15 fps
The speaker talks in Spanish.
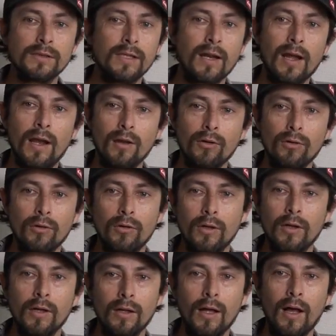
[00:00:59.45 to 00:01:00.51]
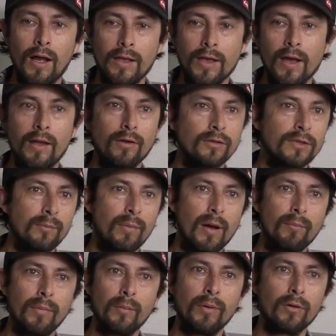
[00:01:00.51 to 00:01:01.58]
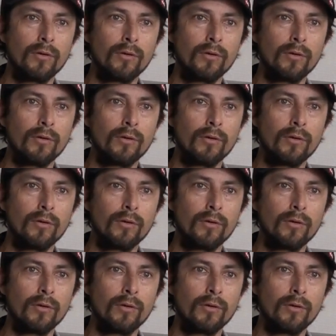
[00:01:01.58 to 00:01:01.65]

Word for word: hacer algo allá en Oxapampa,